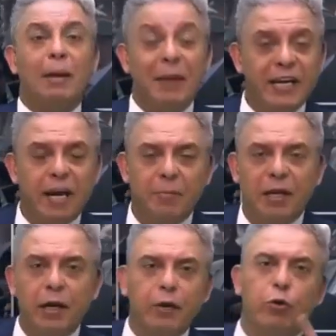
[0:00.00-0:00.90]
8
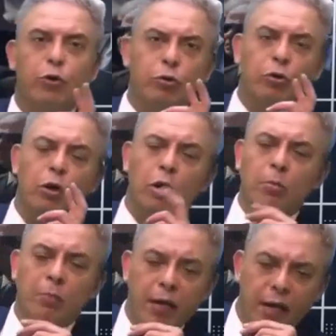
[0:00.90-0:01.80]
مليار يورو اللي
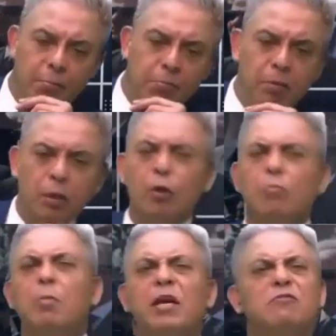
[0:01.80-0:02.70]
هم كام؟ اللي
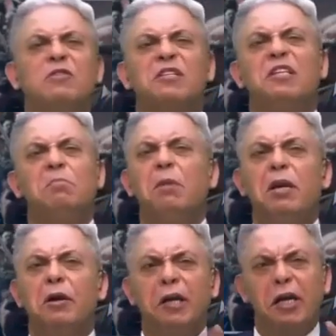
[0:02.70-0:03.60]
هم 160
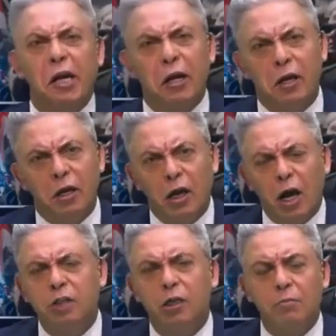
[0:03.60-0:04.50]
مليار جنيه
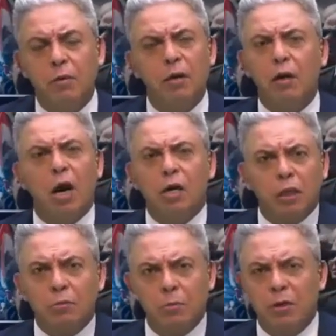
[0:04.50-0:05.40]
اكتر من 100
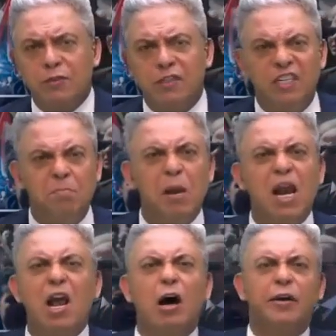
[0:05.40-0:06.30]
اكتر من 160
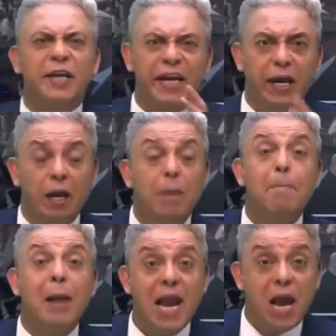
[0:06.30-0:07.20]
مليار جنيه
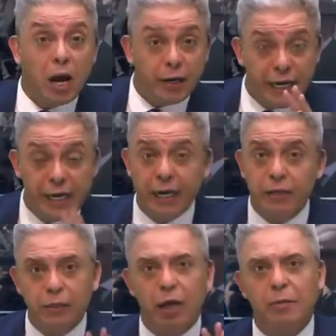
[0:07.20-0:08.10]
مليار
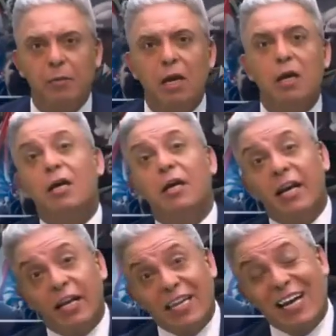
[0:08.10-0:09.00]
جنيه طيب
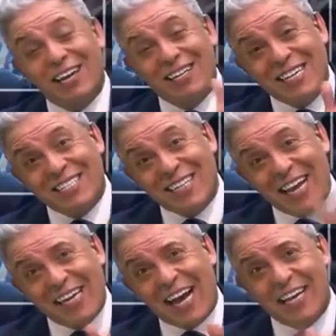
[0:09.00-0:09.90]
ده ده
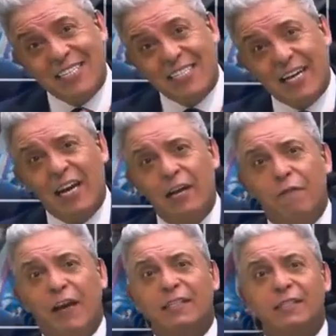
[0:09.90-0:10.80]
زياده عن السنه
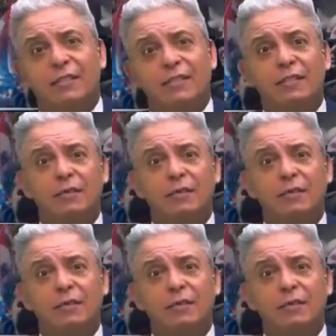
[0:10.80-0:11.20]
اللي فاتت